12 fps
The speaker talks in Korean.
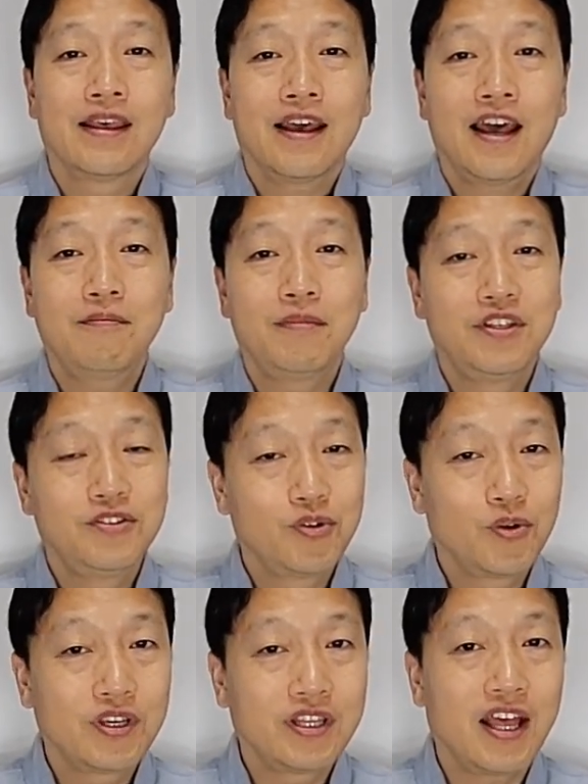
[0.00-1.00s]
한
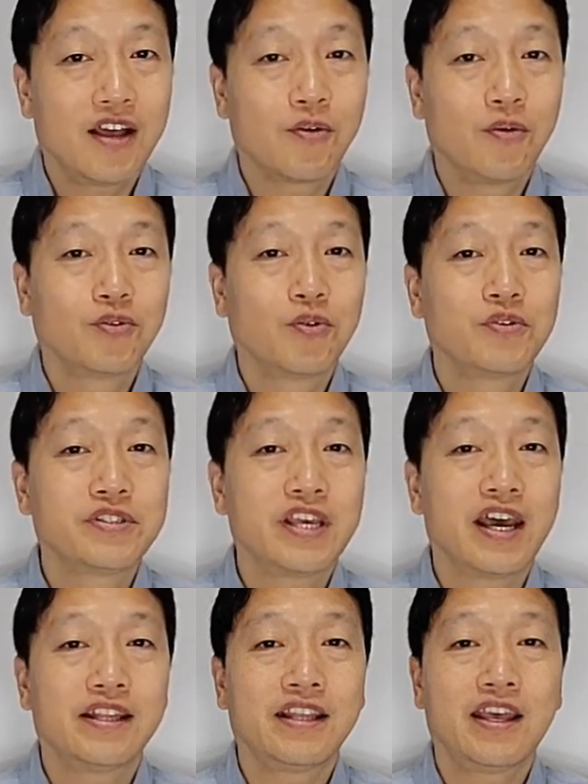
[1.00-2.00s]
민족이나 공동체
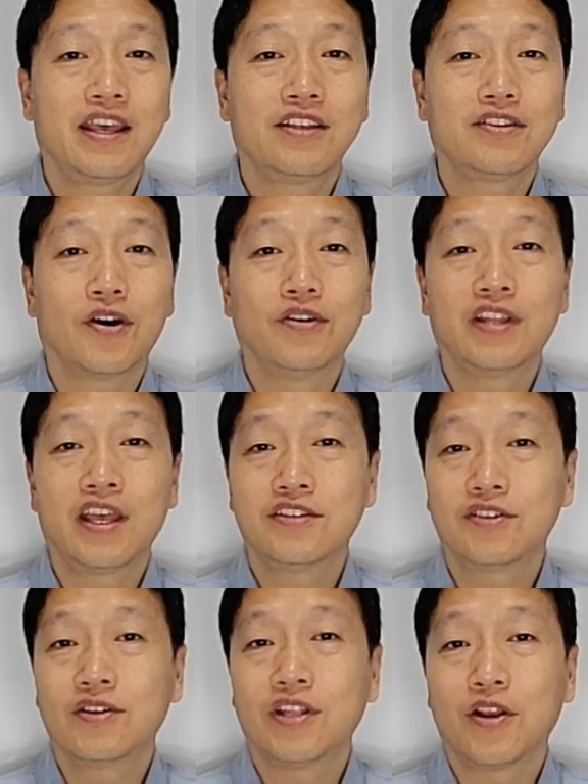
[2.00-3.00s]
안에
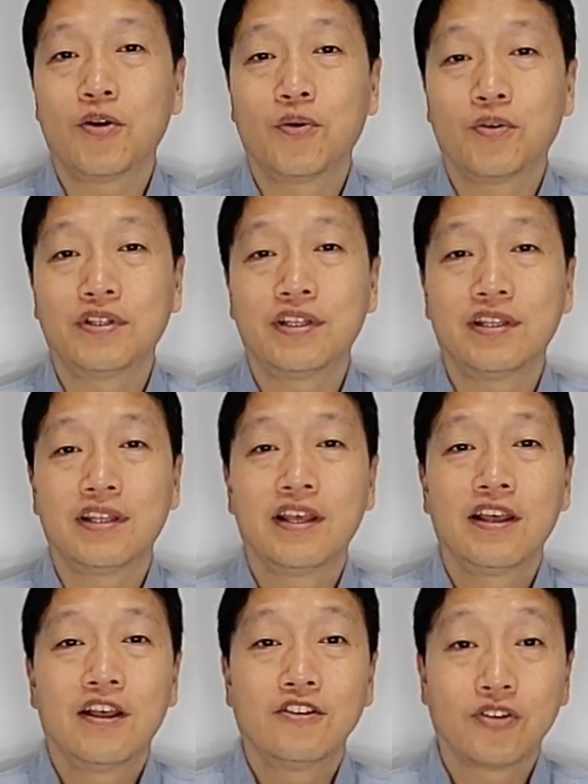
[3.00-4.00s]
전해져 내려오는
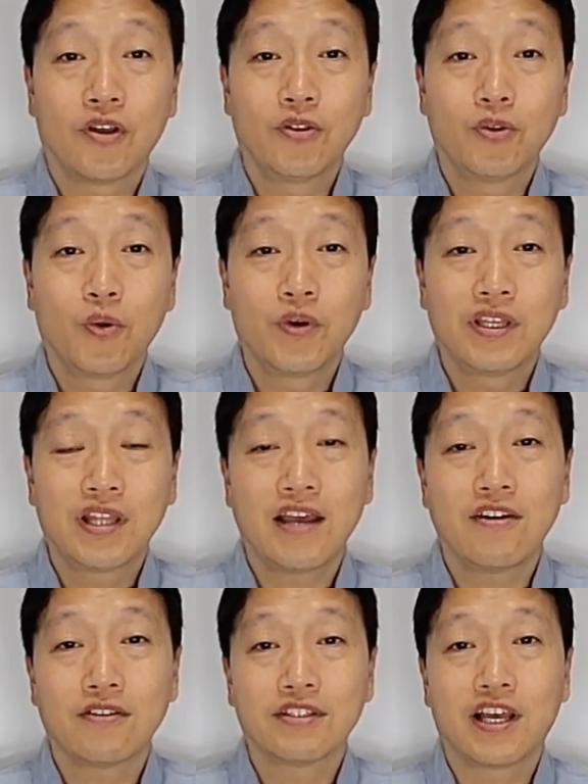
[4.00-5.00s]
전통이나
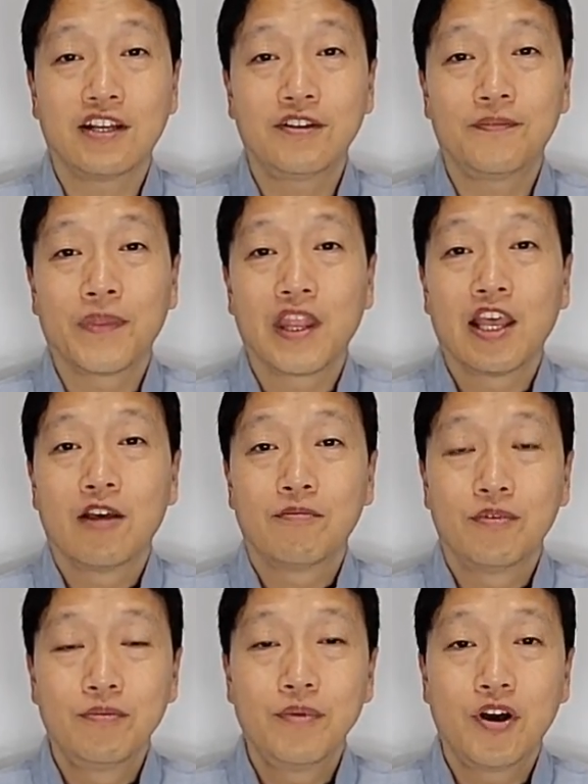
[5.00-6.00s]
역사는
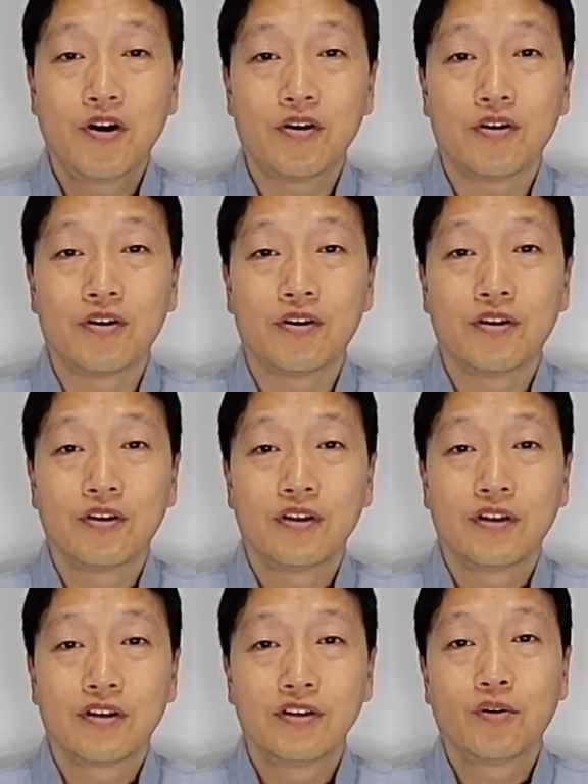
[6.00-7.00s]
분명
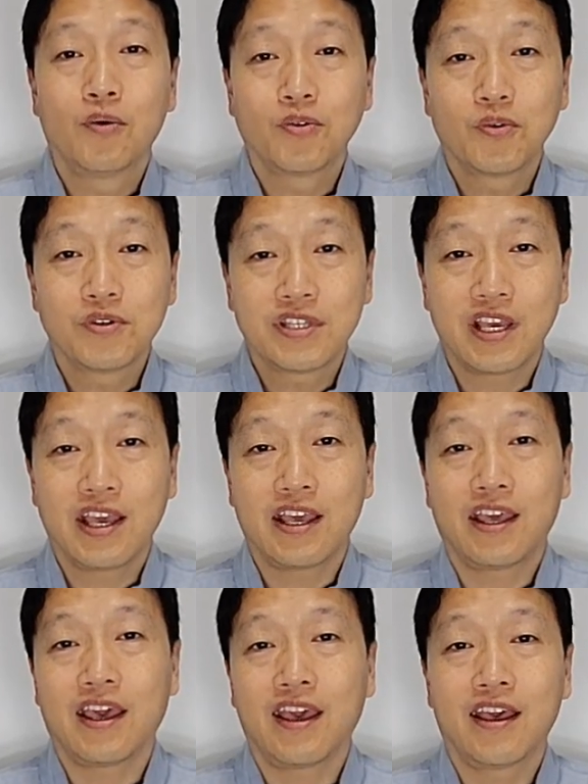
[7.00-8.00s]
그
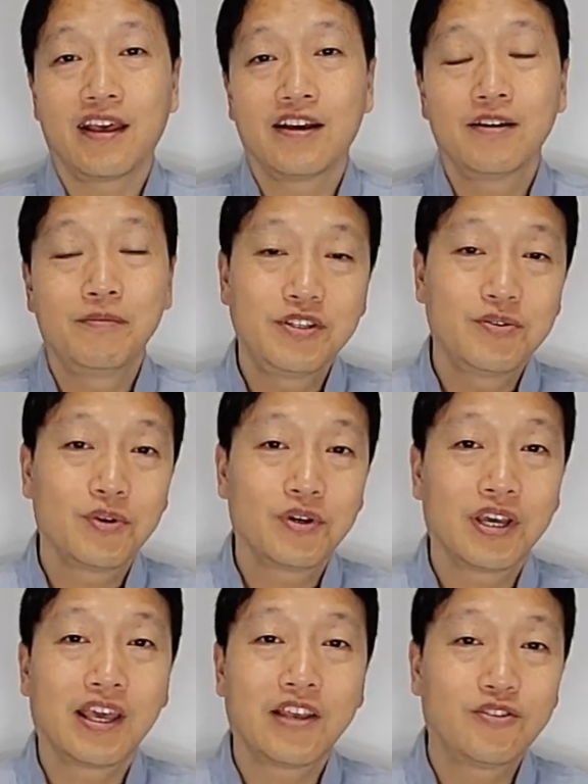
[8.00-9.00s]
공동체에게, 그
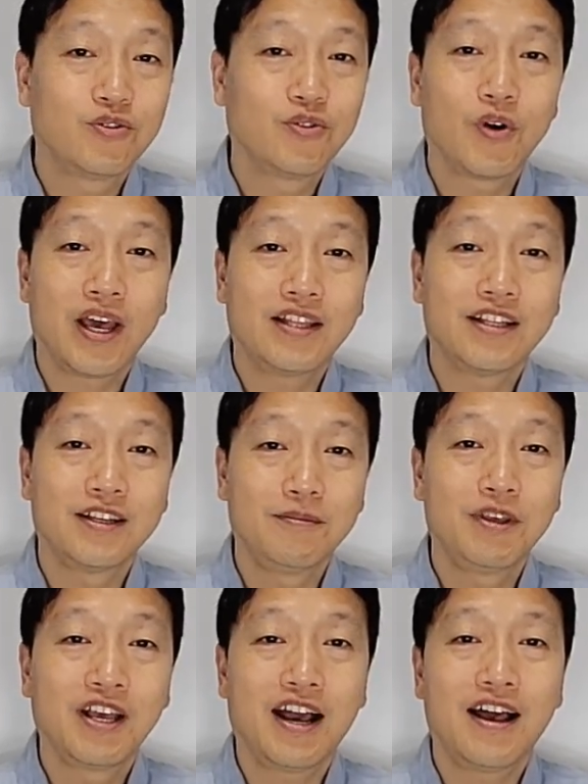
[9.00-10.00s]
민족에게 중요한
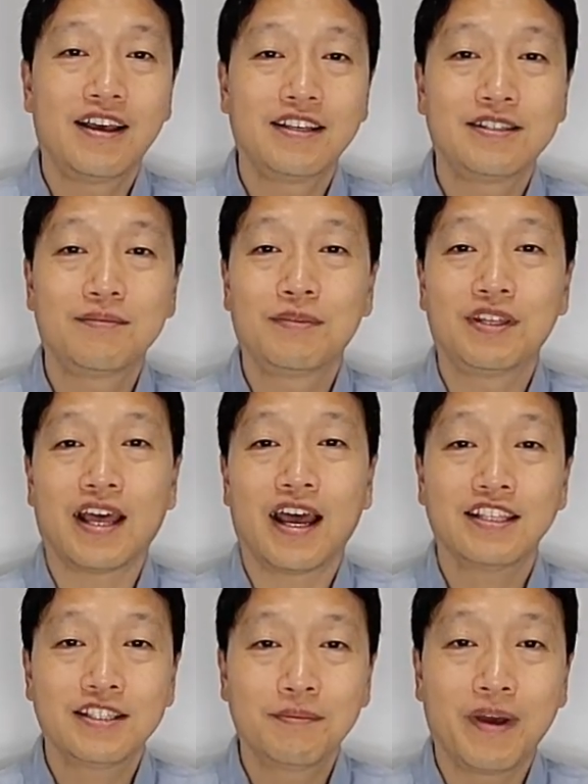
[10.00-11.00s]
의미가 있습니다.
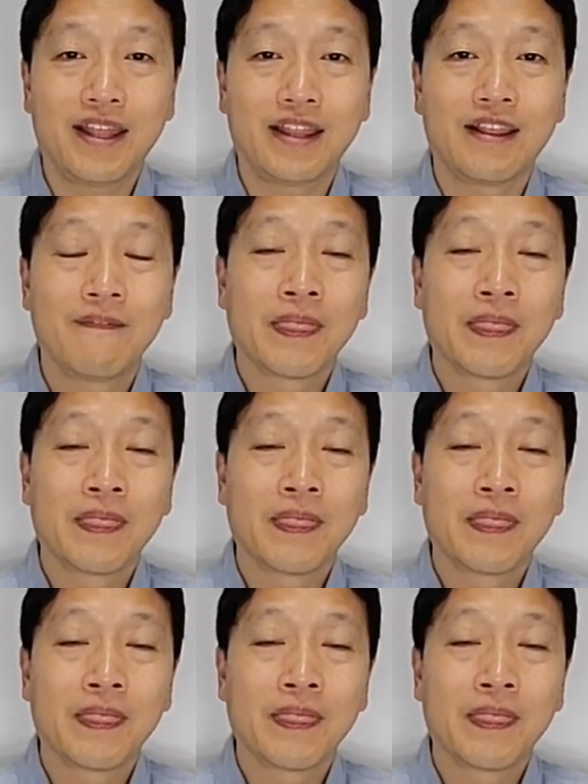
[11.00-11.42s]
하지만